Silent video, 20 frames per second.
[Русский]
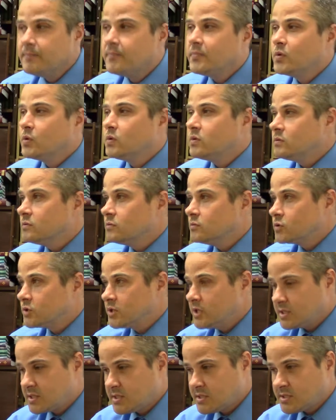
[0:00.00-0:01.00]
Ну, уж
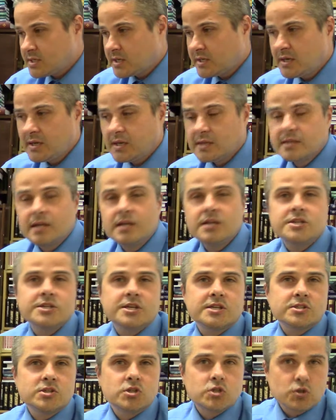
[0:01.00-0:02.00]
если закрыли, отдали
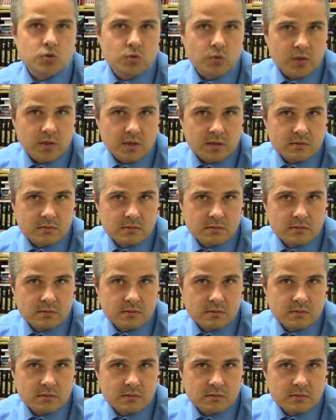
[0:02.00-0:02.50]
частной школе